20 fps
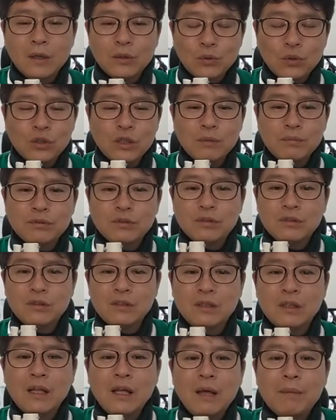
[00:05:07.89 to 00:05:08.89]

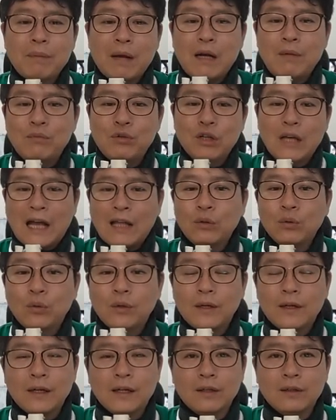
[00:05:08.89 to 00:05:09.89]
통기부스는 발목이 안
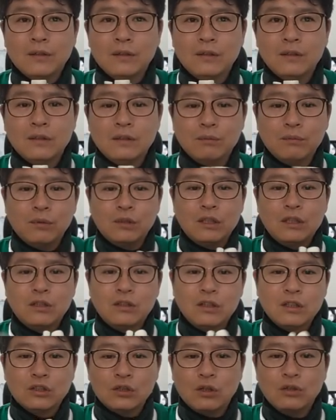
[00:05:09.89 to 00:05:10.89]
돌아가요. 뭐
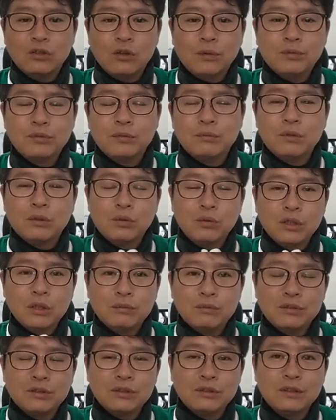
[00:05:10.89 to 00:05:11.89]
이런 게 전혀 없습니다.
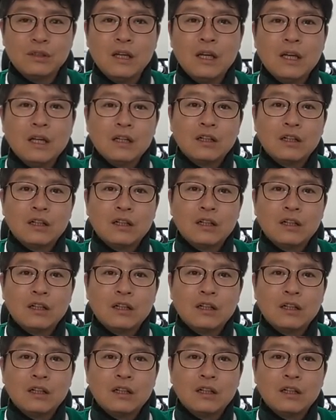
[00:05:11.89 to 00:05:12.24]
통기부스는.